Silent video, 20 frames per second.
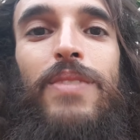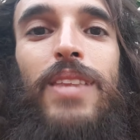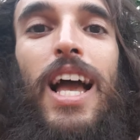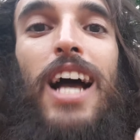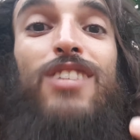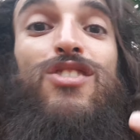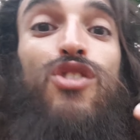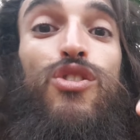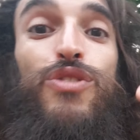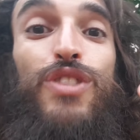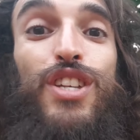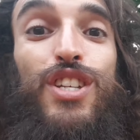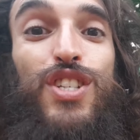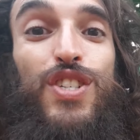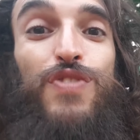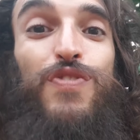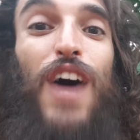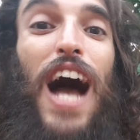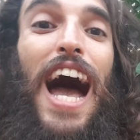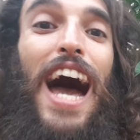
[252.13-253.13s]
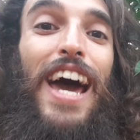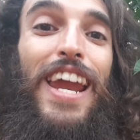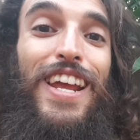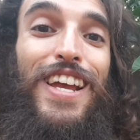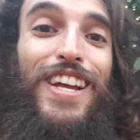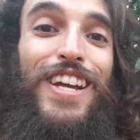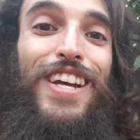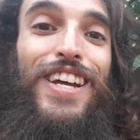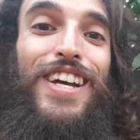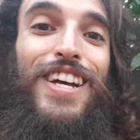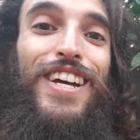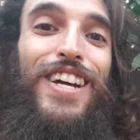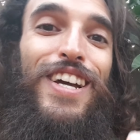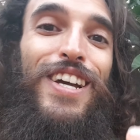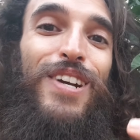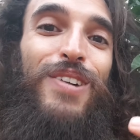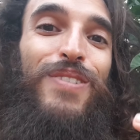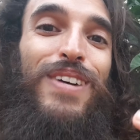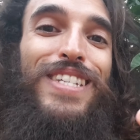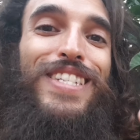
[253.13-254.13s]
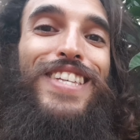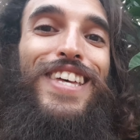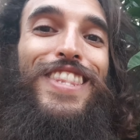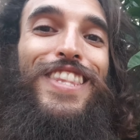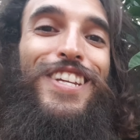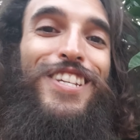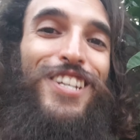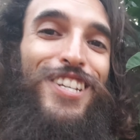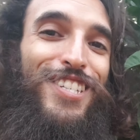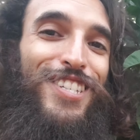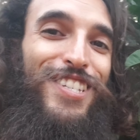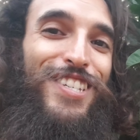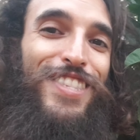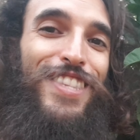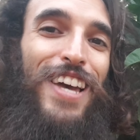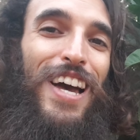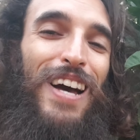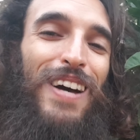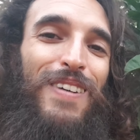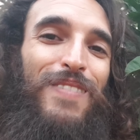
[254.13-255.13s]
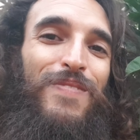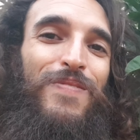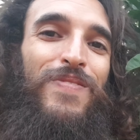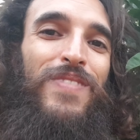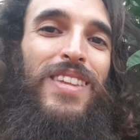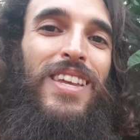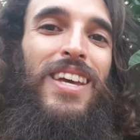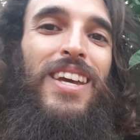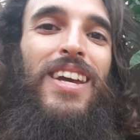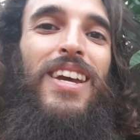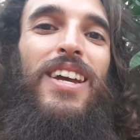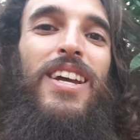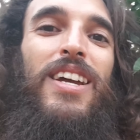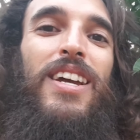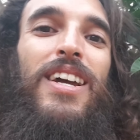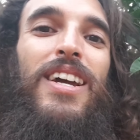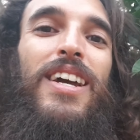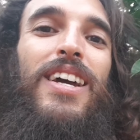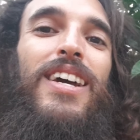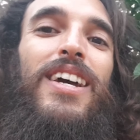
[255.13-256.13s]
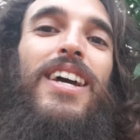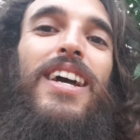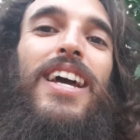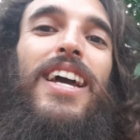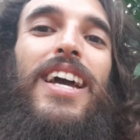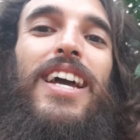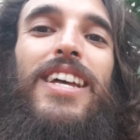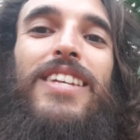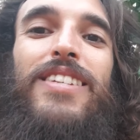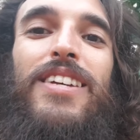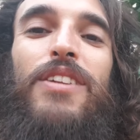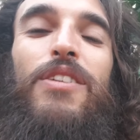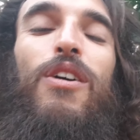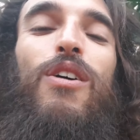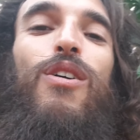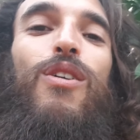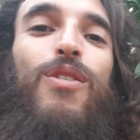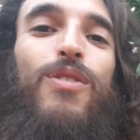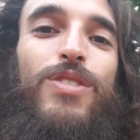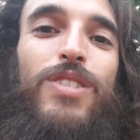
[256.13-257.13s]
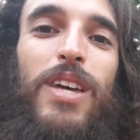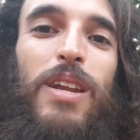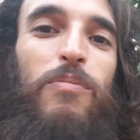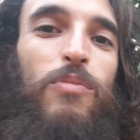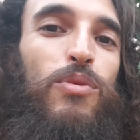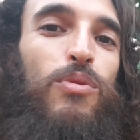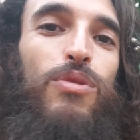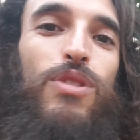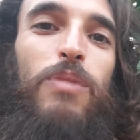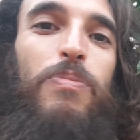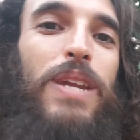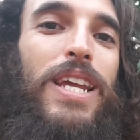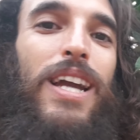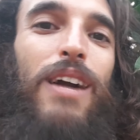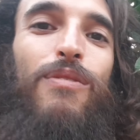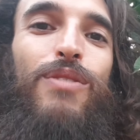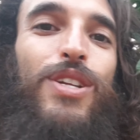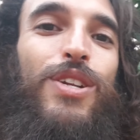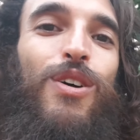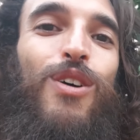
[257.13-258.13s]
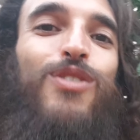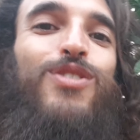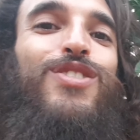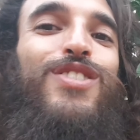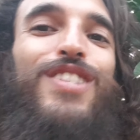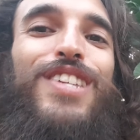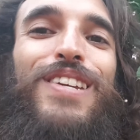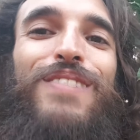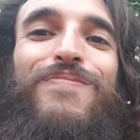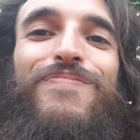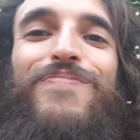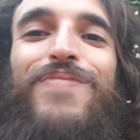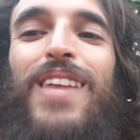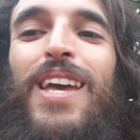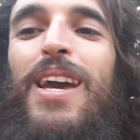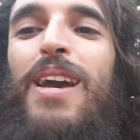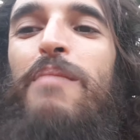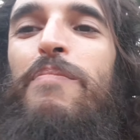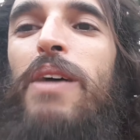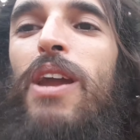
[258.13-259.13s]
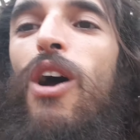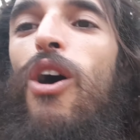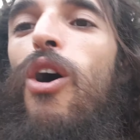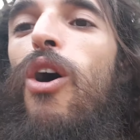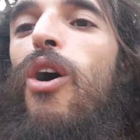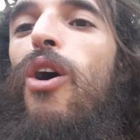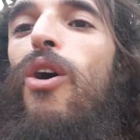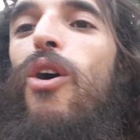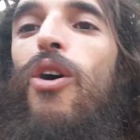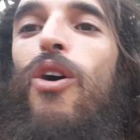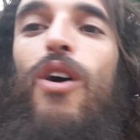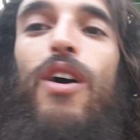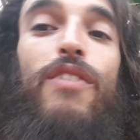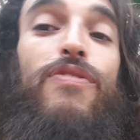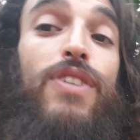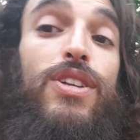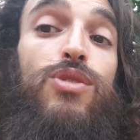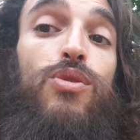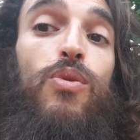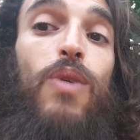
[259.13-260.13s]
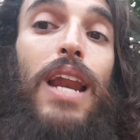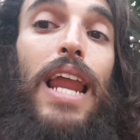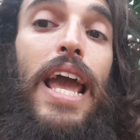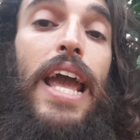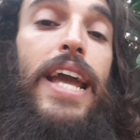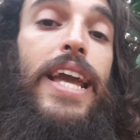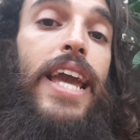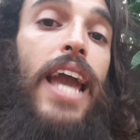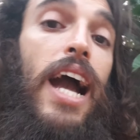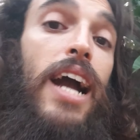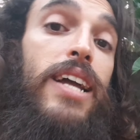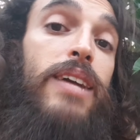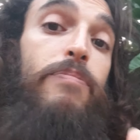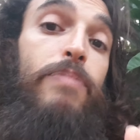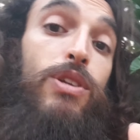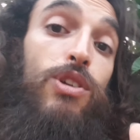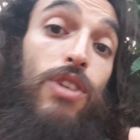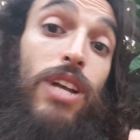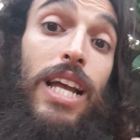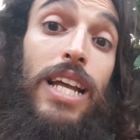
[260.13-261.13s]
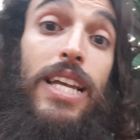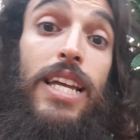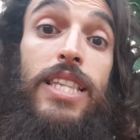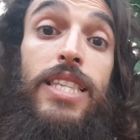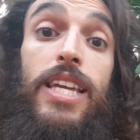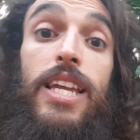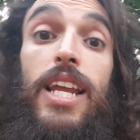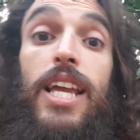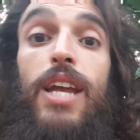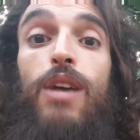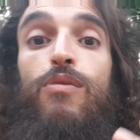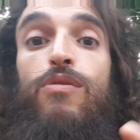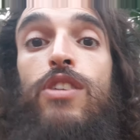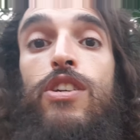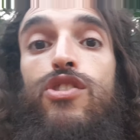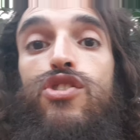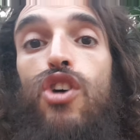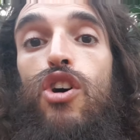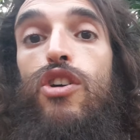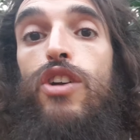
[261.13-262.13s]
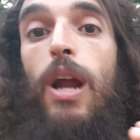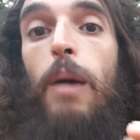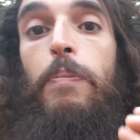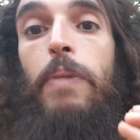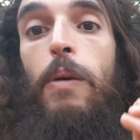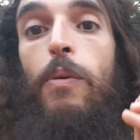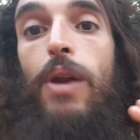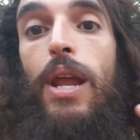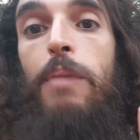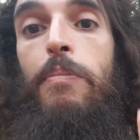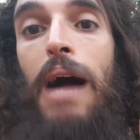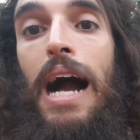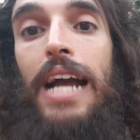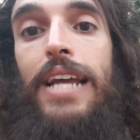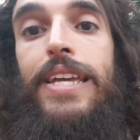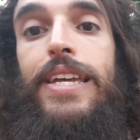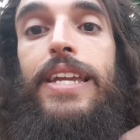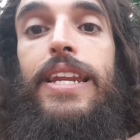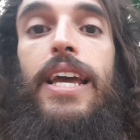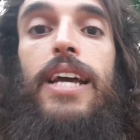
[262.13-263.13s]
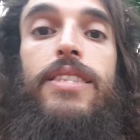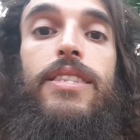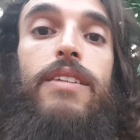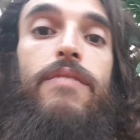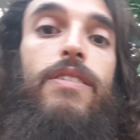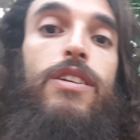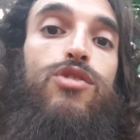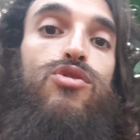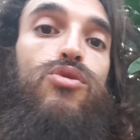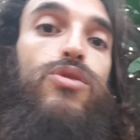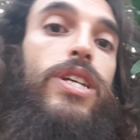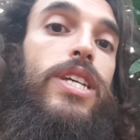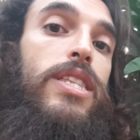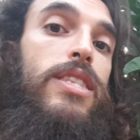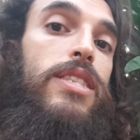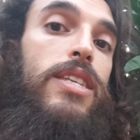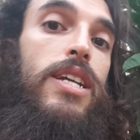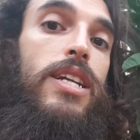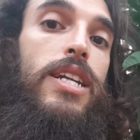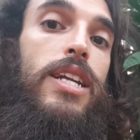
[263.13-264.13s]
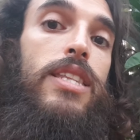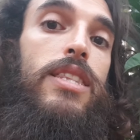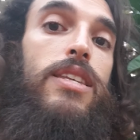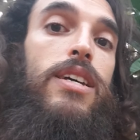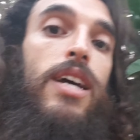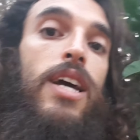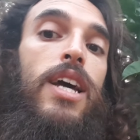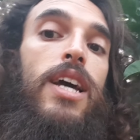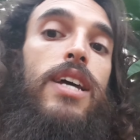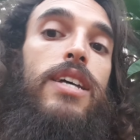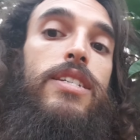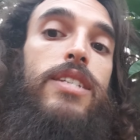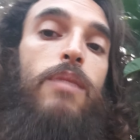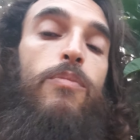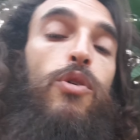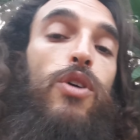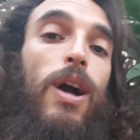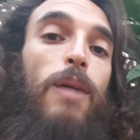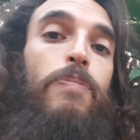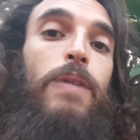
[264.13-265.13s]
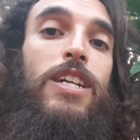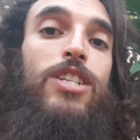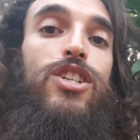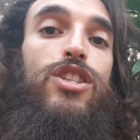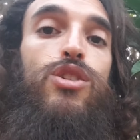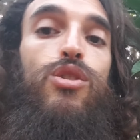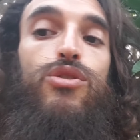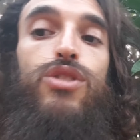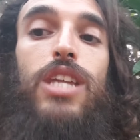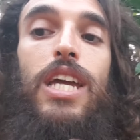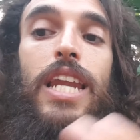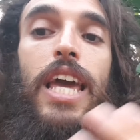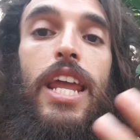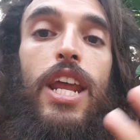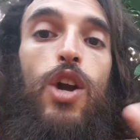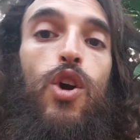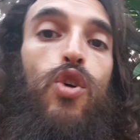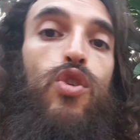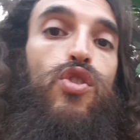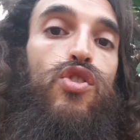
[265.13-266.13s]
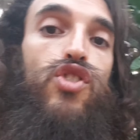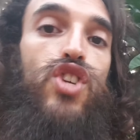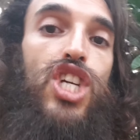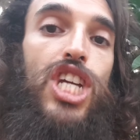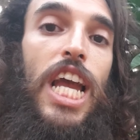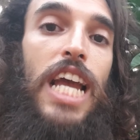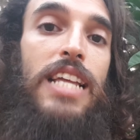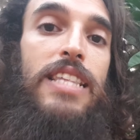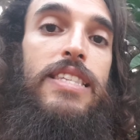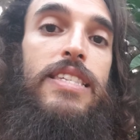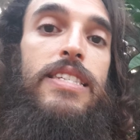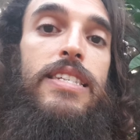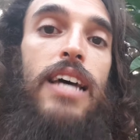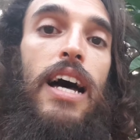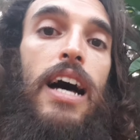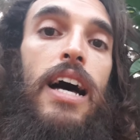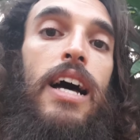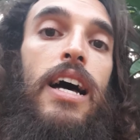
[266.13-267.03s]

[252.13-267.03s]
a soddisfare questa necessità. E se no staremo tutti per i cavoli nostri. Però il fatto qual è? È che anche, bisogna anche dire che oggigiorno abbiamo le macchine e attraverso internet, siamo capaci di ottenere conoscenza